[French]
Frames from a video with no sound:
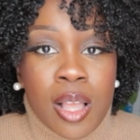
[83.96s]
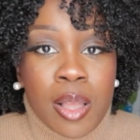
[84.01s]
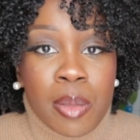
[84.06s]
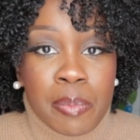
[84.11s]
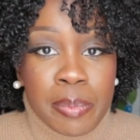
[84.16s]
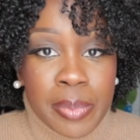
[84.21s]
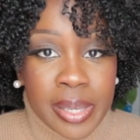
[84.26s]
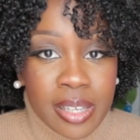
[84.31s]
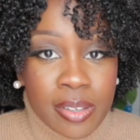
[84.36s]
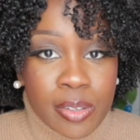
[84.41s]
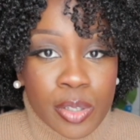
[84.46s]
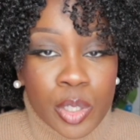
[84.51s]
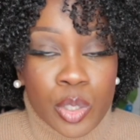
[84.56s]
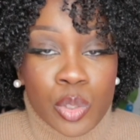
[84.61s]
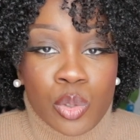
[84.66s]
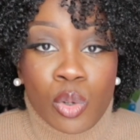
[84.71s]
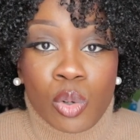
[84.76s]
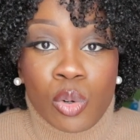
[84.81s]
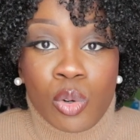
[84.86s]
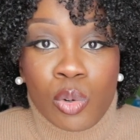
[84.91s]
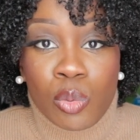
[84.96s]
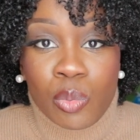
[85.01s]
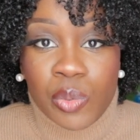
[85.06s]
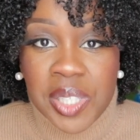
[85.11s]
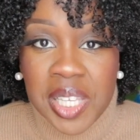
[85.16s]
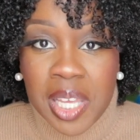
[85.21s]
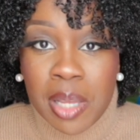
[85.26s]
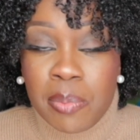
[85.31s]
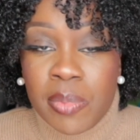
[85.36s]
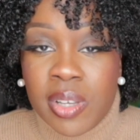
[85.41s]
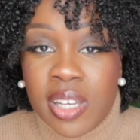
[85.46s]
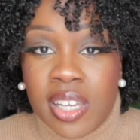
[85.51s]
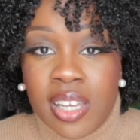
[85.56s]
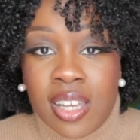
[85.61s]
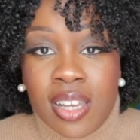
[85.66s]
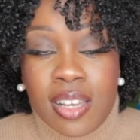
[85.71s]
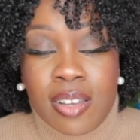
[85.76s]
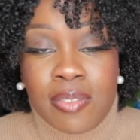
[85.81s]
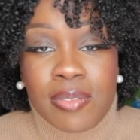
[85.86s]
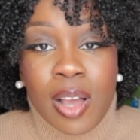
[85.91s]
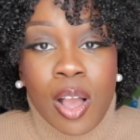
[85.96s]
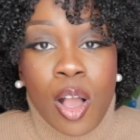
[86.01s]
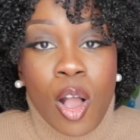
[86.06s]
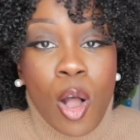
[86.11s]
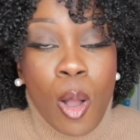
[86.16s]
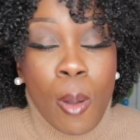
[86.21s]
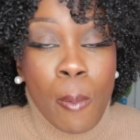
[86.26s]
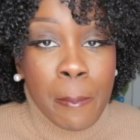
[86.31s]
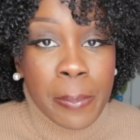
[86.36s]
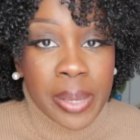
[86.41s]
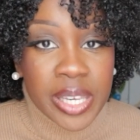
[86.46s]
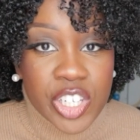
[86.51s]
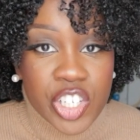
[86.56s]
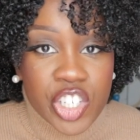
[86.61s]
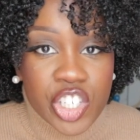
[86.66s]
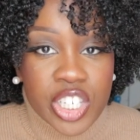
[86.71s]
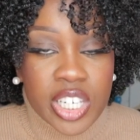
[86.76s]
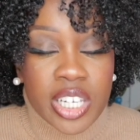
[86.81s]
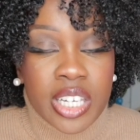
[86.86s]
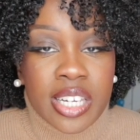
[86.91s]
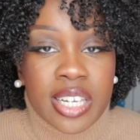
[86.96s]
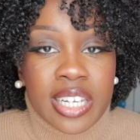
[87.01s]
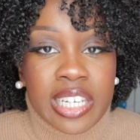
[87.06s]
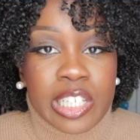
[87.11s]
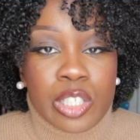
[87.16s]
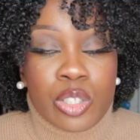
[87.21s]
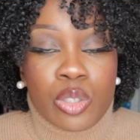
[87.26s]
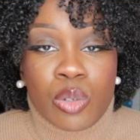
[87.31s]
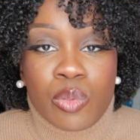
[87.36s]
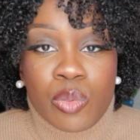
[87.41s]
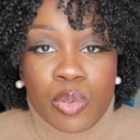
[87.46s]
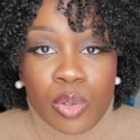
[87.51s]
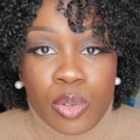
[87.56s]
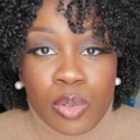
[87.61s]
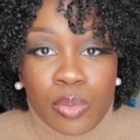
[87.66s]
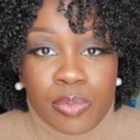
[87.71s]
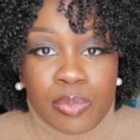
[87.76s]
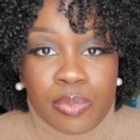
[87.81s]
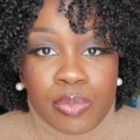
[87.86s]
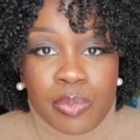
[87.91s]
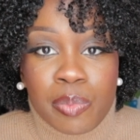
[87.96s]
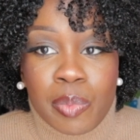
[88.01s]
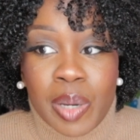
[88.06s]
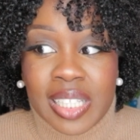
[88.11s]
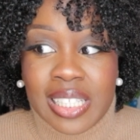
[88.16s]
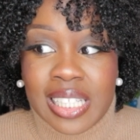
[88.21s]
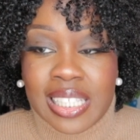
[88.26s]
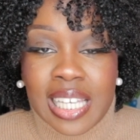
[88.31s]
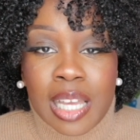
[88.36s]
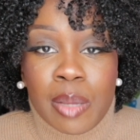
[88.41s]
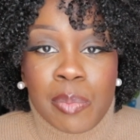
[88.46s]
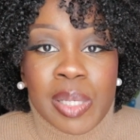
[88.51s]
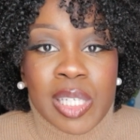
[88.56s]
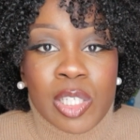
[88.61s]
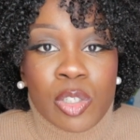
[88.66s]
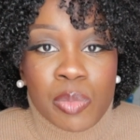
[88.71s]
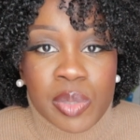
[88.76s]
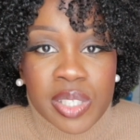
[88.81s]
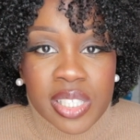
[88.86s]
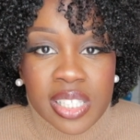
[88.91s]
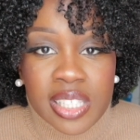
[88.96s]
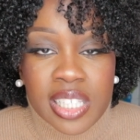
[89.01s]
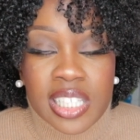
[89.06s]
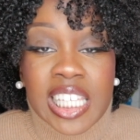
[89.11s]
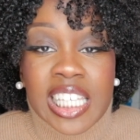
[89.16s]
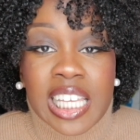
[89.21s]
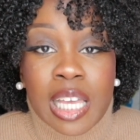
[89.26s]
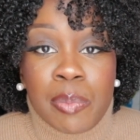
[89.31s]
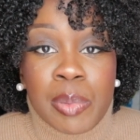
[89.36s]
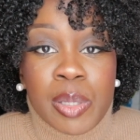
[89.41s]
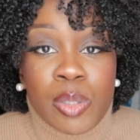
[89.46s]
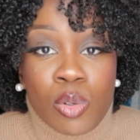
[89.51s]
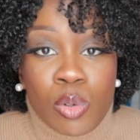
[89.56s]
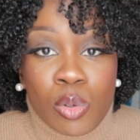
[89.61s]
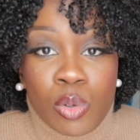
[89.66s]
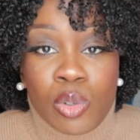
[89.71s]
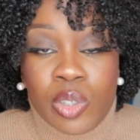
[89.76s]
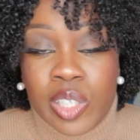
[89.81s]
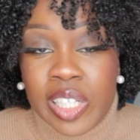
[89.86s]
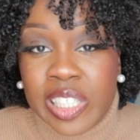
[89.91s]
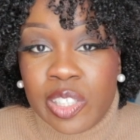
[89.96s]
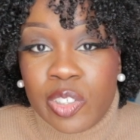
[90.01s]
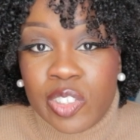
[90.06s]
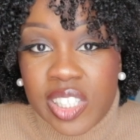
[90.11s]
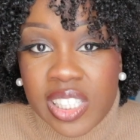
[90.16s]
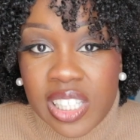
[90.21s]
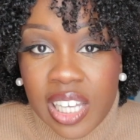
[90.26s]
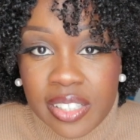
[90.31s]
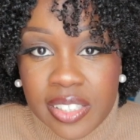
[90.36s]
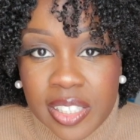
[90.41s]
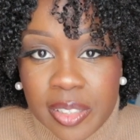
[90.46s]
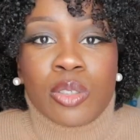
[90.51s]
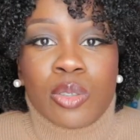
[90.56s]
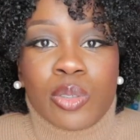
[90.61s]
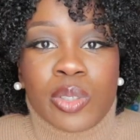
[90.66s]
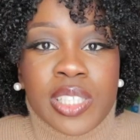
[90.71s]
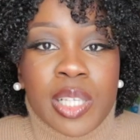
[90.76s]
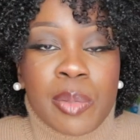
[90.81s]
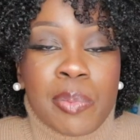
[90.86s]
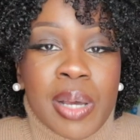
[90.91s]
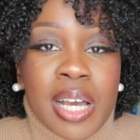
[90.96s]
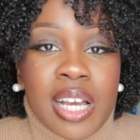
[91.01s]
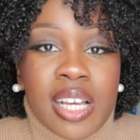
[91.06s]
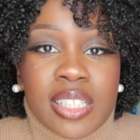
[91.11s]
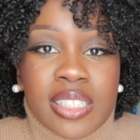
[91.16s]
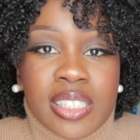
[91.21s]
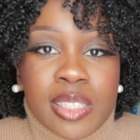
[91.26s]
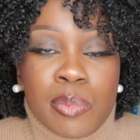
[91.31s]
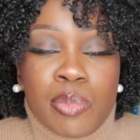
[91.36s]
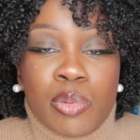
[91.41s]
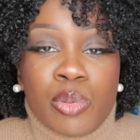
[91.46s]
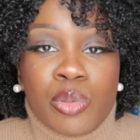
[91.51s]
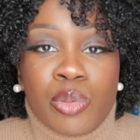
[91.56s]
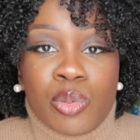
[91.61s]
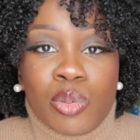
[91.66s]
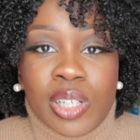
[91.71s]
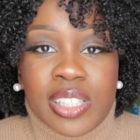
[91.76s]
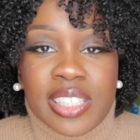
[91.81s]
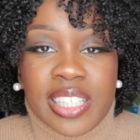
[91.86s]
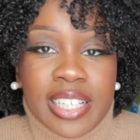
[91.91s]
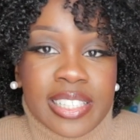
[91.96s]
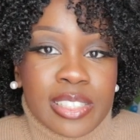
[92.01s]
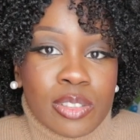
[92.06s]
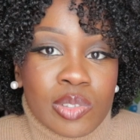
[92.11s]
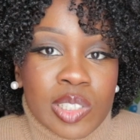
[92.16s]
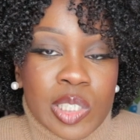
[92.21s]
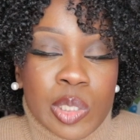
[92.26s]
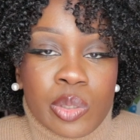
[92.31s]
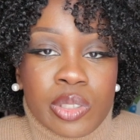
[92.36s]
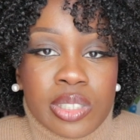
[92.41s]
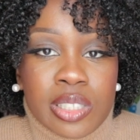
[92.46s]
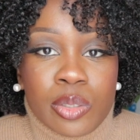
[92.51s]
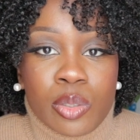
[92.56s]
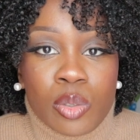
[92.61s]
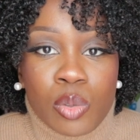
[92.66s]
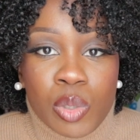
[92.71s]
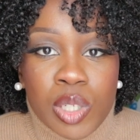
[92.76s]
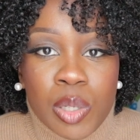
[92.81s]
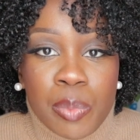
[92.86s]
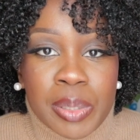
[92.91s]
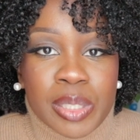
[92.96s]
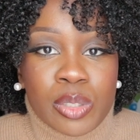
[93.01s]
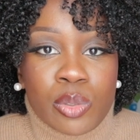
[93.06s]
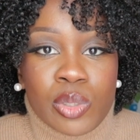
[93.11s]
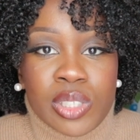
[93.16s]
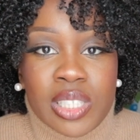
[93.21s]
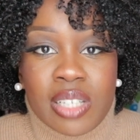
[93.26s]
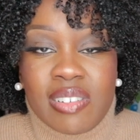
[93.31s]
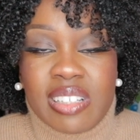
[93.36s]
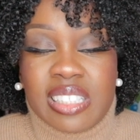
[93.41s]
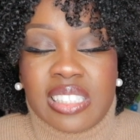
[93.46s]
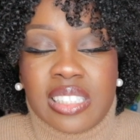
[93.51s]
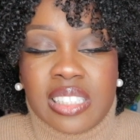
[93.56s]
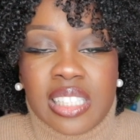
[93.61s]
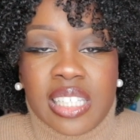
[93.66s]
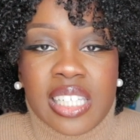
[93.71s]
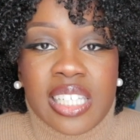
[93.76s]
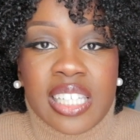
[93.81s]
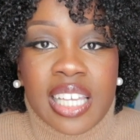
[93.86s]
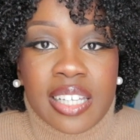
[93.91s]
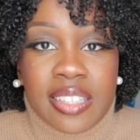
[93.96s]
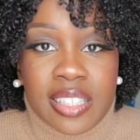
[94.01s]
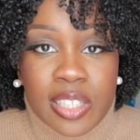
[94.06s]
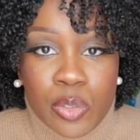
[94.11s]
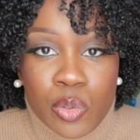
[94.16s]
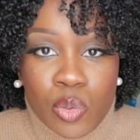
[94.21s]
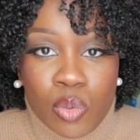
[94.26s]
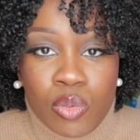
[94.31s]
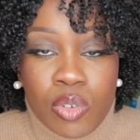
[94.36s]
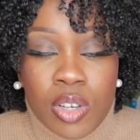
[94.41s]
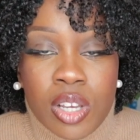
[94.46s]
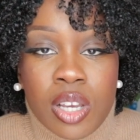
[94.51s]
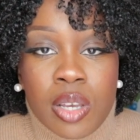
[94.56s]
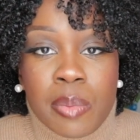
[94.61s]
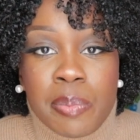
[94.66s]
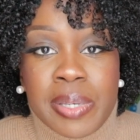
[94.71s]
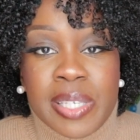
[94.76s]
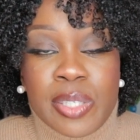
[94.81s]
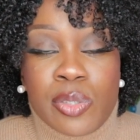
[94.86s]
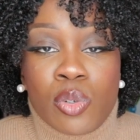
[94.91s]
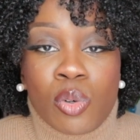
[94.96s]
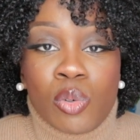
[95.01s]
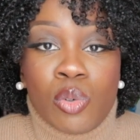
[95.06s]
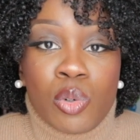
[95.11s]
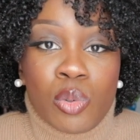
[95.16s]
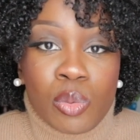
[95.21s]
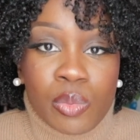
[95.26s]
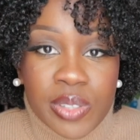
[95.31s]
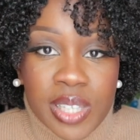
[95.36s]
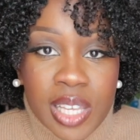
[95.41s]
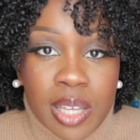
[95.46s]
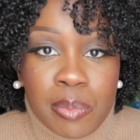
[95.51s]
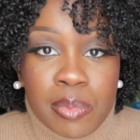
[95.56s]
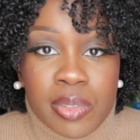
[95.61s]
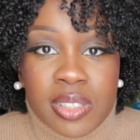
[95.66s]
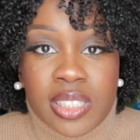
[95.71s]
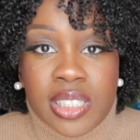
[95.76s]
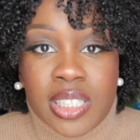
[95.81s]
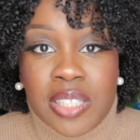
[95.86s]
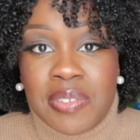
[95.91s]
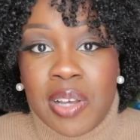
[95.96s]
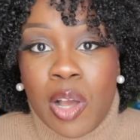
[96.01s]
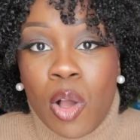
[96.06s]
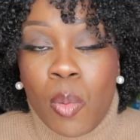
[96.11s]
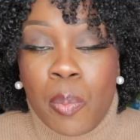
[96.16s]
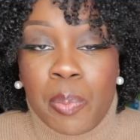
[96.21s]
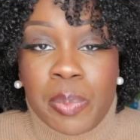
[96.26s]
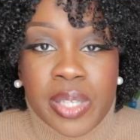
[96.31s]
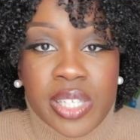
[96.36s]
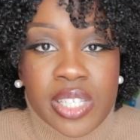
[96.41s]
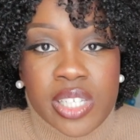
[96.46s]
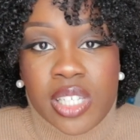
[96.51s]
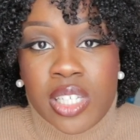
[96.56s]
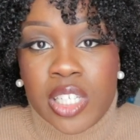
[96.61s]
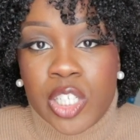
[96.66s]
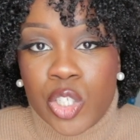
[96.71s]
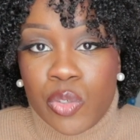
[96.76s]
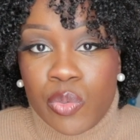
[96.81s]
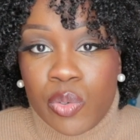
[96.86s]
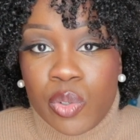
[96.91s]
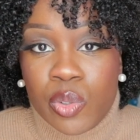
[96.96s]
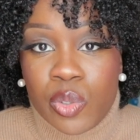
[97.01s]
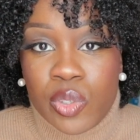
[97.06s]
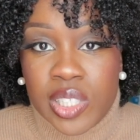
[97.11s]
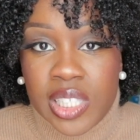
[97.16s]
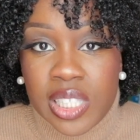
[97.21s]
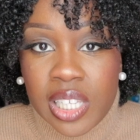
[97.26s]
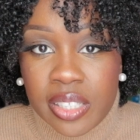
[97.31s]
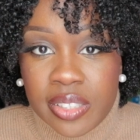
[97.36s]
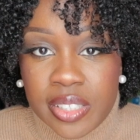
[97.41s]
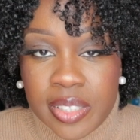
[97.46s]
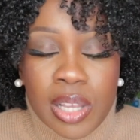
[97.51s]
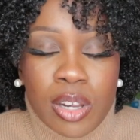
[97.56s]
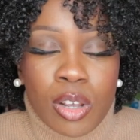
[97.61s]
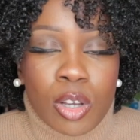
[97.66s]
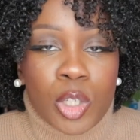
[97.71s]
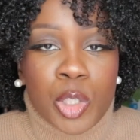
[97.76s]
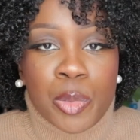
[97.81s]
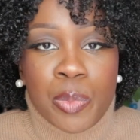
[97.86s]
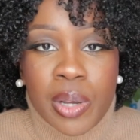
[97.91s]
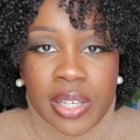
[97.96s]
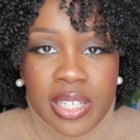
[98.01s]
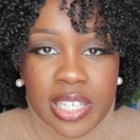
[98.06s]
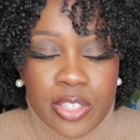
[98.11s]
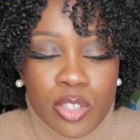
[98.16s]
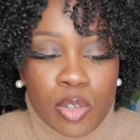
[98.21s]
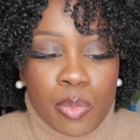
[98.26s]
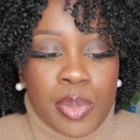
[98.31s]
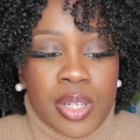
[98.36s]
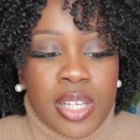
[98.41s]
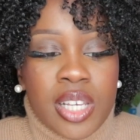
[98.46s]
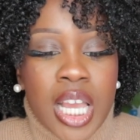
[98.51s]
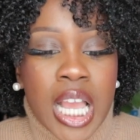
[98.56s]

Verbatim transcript: mais sur le long terme, va empêcher les cheveux bah, d'attraper l'humidité, d'attraper de l'eau et de s'hydrater. Au départ, c'est plutôt intéressant d'utiliser de l'huile parce que ça va sceller l'hydratation, mais sur le long terme, ça va empêcher les cheveux de s'hydrater. Alors, je prends un exemple.